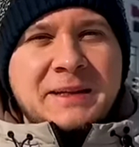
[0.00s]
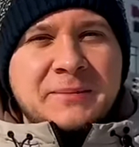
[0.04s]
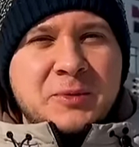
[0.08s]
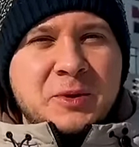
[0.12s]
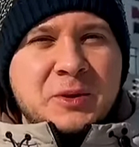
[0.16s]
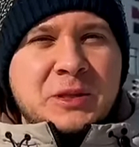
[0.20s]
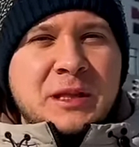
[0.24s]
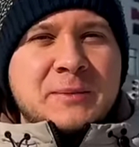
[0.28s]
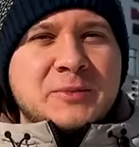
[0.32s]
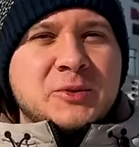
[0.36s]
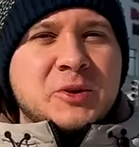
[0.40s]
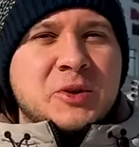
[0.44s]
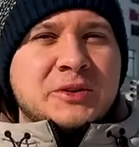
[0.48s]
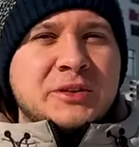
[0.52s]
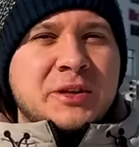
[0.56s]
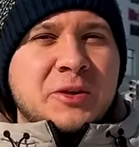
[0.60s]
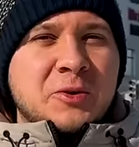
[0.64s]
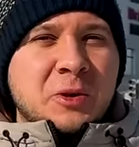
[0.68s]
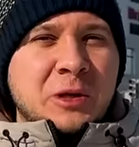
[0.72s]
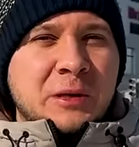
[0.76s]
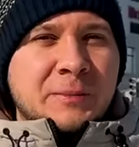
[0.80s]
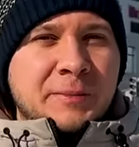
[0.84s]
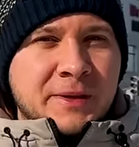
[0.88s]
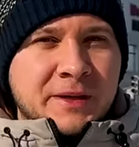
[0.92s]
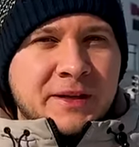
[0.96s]
будет обзорный
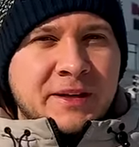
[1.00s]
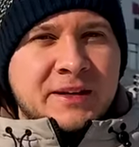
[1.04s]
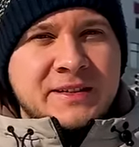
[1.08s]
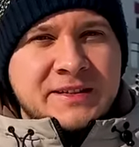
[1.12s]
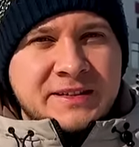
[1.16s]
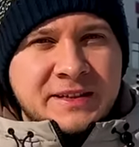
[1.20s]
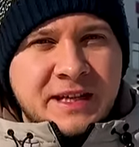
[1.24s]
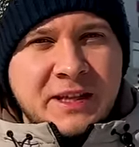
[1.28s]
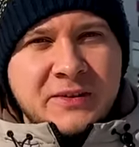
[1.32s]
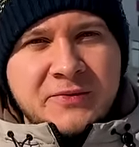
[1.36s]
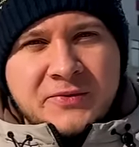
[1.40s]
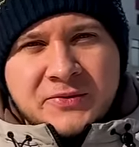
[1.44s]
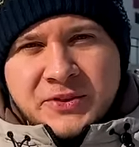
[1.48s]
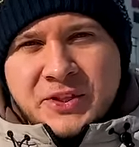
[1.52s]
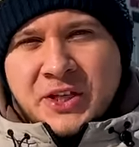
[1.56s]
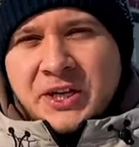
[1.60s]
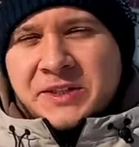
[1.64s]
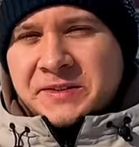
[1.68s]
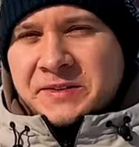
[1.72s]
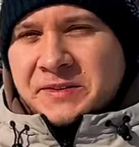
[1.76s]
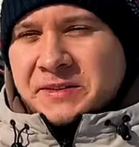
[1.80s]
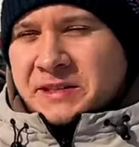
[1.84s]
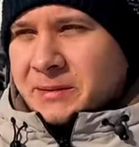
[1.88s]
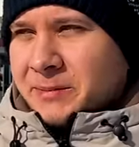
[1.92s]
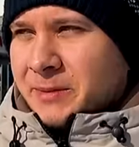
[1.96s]
ролик про Кыргызстан, в
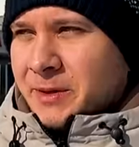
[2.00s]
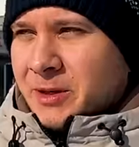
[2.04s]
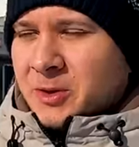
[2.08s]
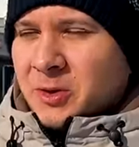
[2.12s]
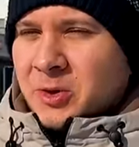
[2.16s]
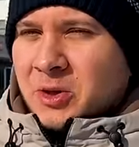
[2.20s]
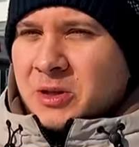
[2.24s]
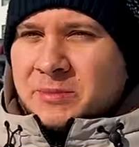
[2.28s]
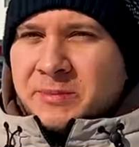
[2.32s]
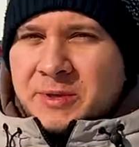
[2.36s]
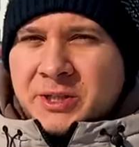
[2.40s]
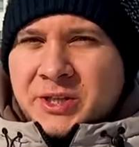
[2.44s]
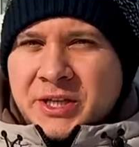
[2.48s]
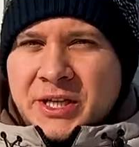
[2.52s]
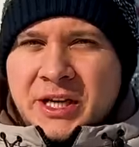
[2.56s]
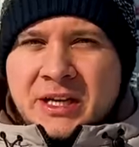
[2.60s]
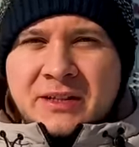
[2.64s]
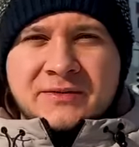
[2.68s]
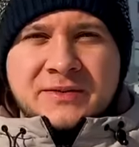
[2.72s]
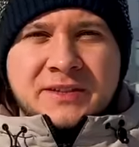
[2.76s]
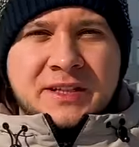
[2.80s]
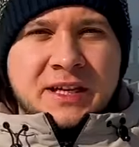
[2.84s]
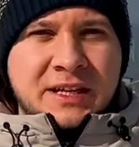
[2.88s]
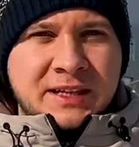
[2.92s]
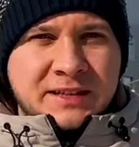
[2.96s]
частности про город Бишкек,
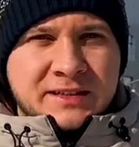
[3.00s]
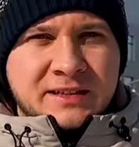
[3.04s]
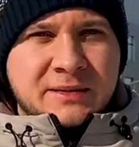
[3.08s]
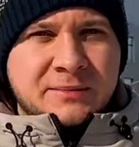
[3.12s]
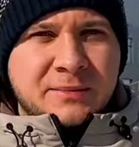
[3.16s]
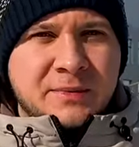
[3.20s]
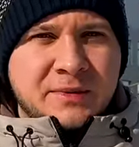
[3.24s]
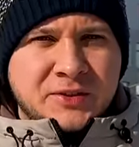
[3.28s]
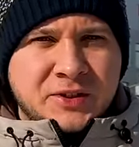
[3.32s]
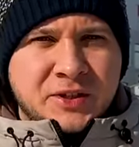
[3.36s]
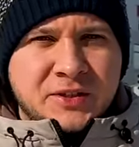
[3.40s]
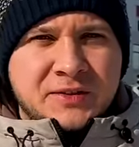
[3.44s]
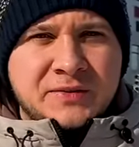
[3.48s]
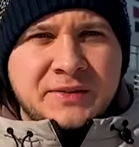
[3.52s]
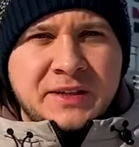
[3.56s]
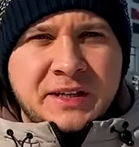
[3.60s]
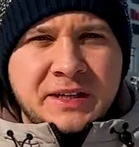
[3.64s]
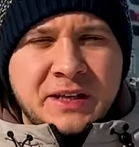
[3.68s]
в столице, мы сейчас в ней